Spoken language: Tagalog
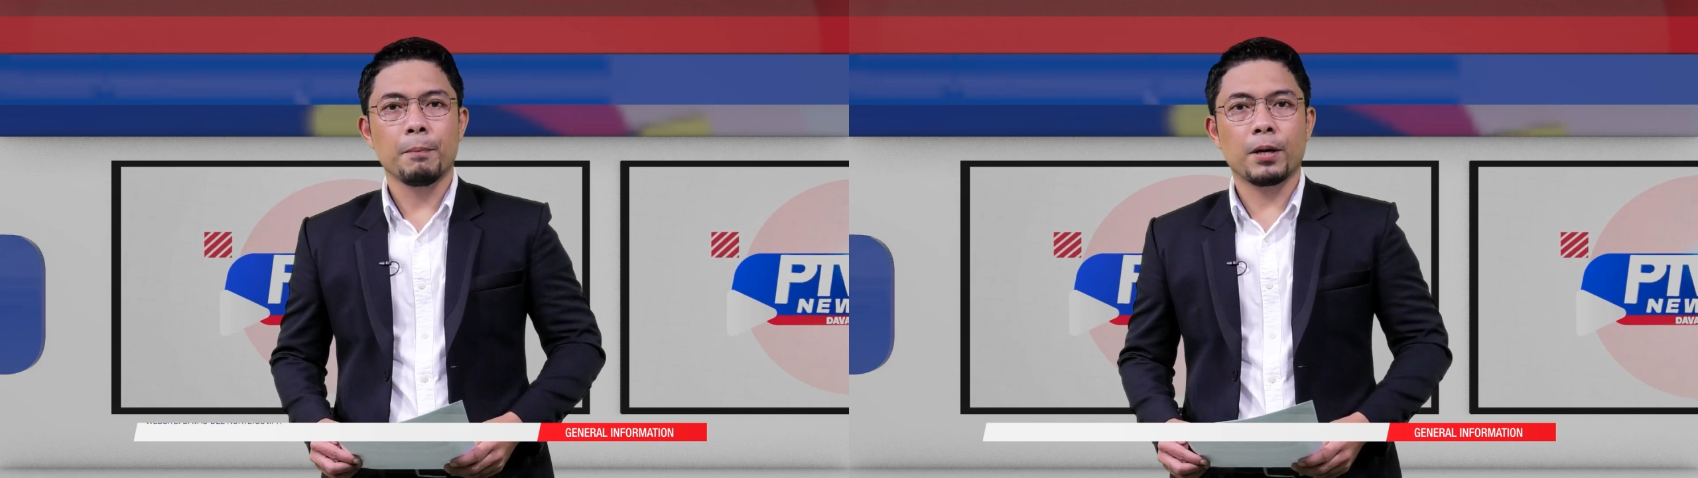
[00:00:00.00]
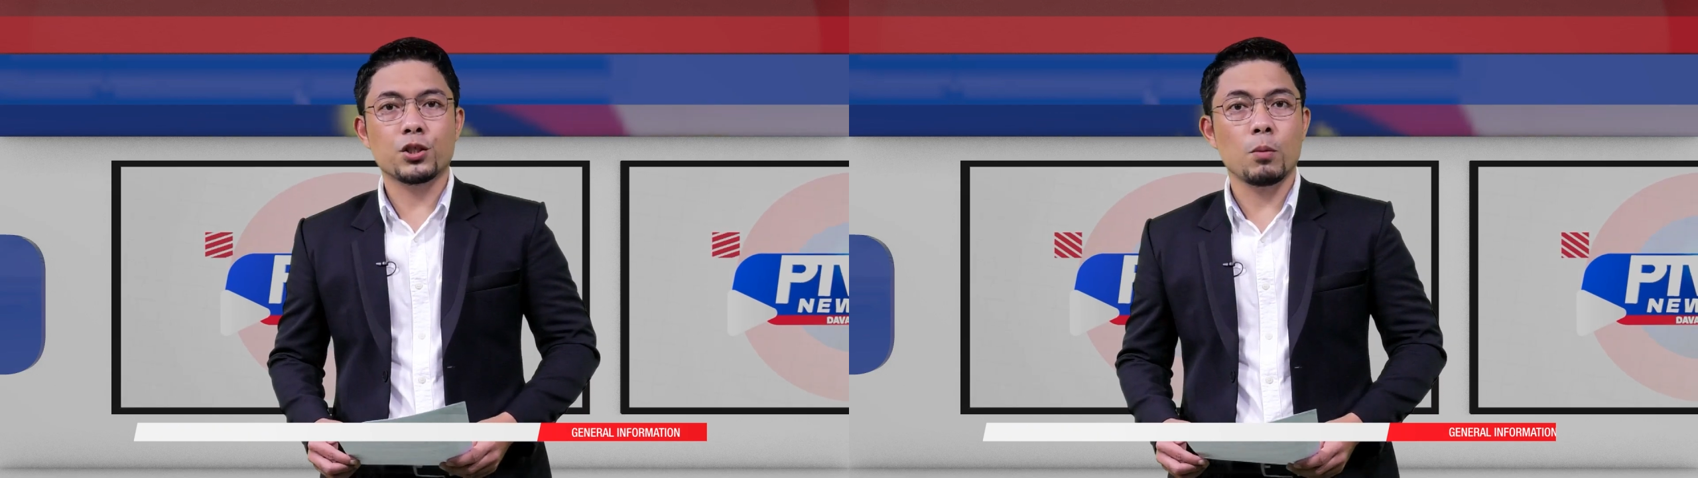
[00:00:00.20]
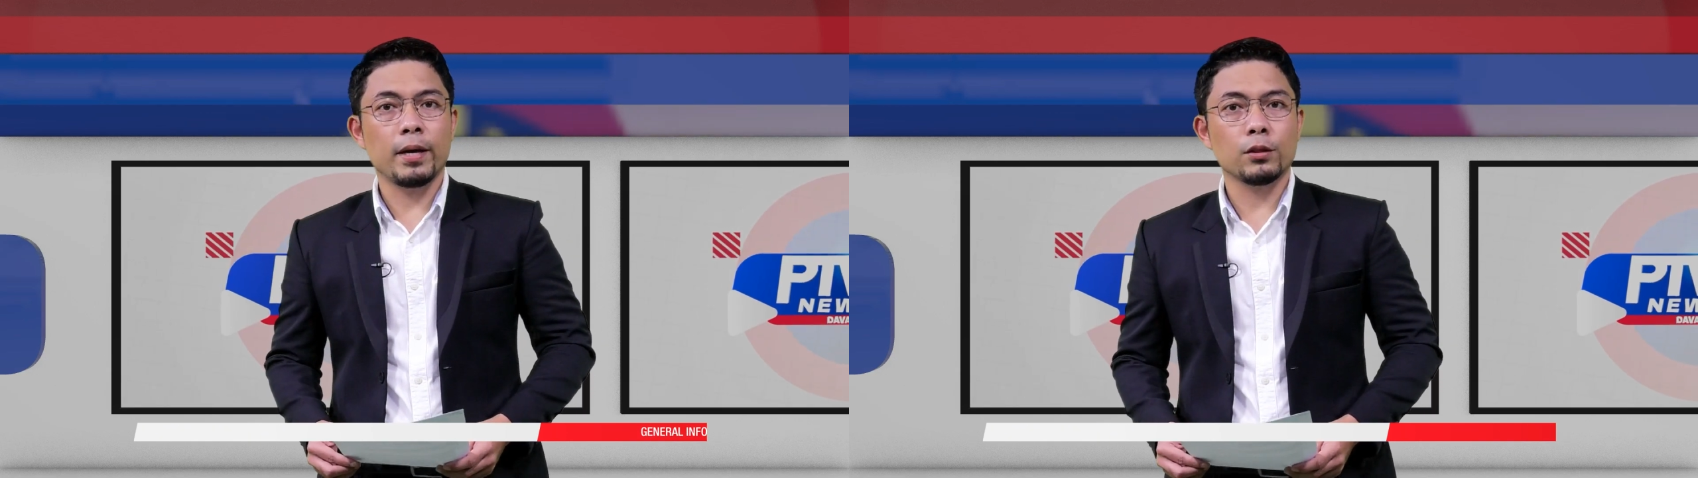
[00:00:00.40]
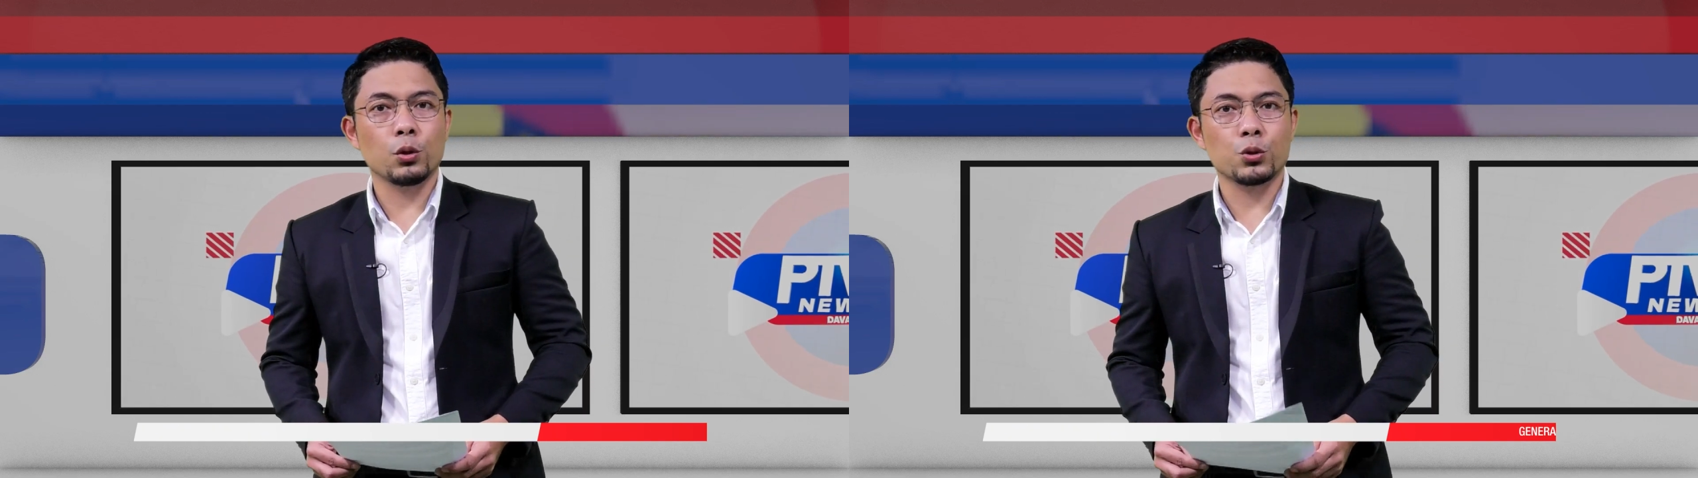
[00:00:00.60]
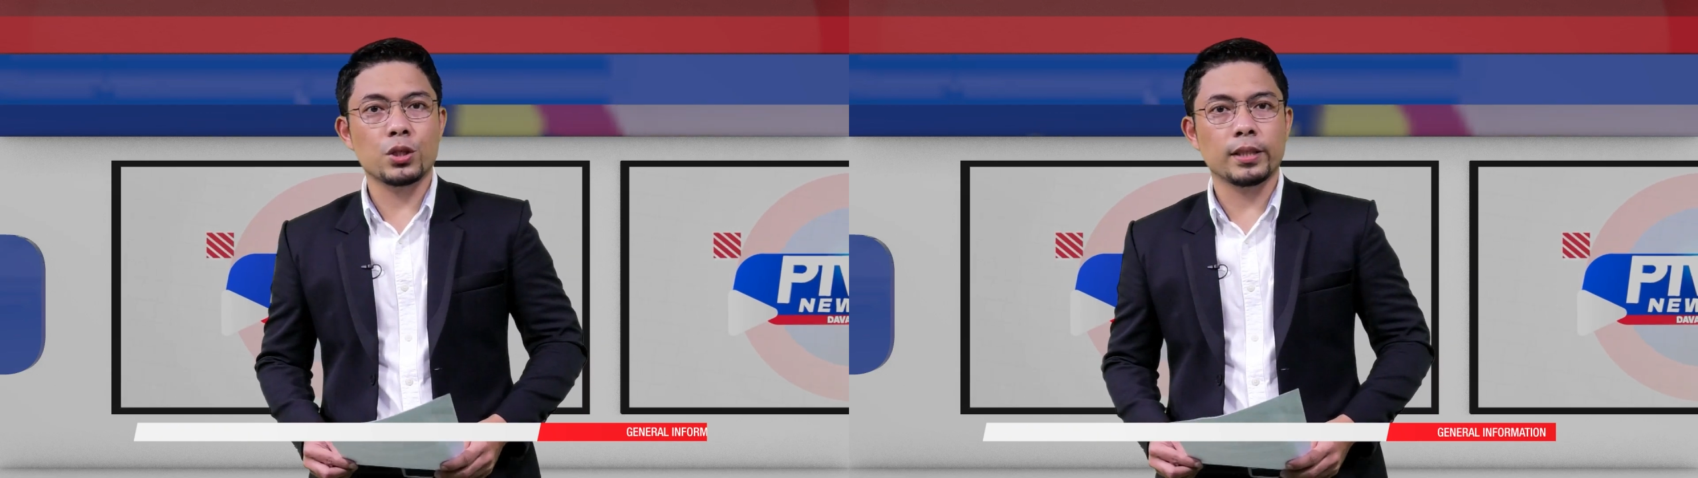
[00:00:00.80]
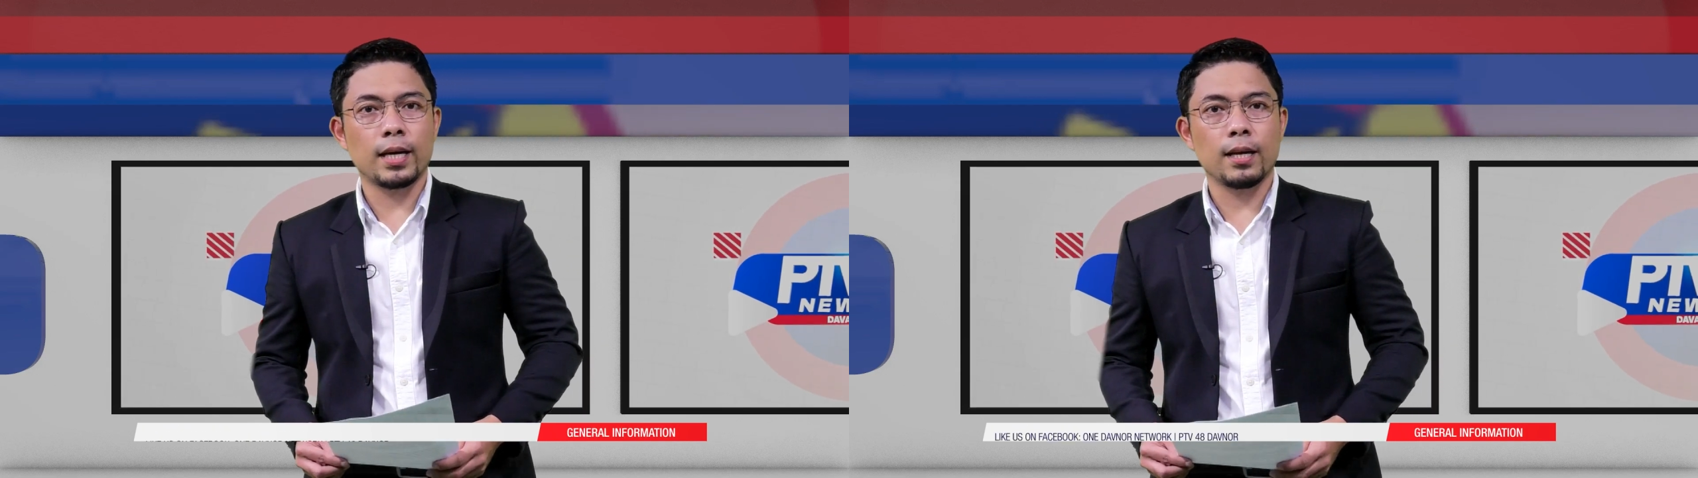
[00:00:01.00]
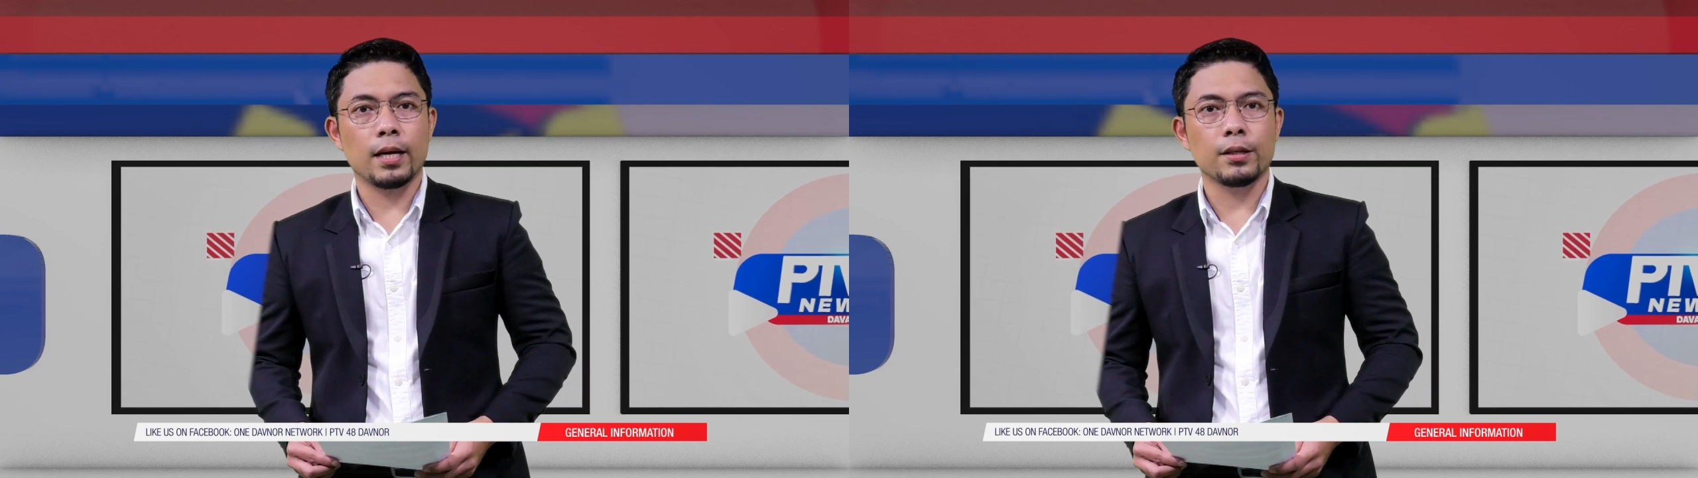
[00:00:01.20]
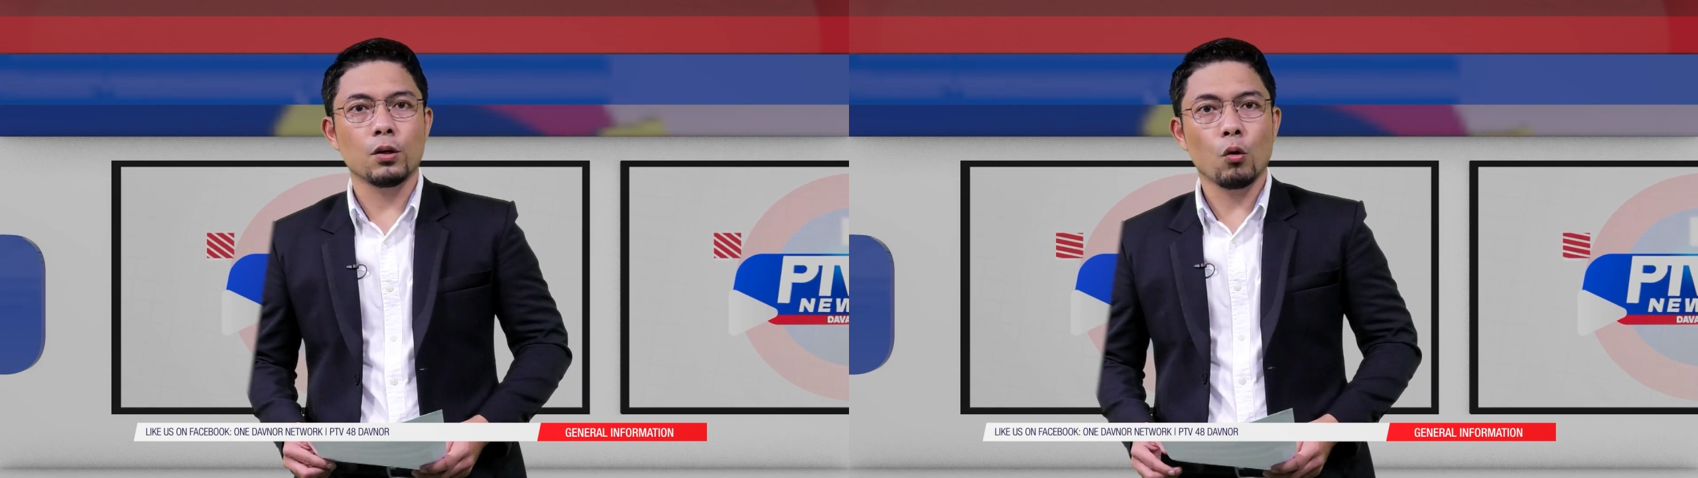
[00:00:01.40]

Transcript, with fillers: pagsemento sa dalan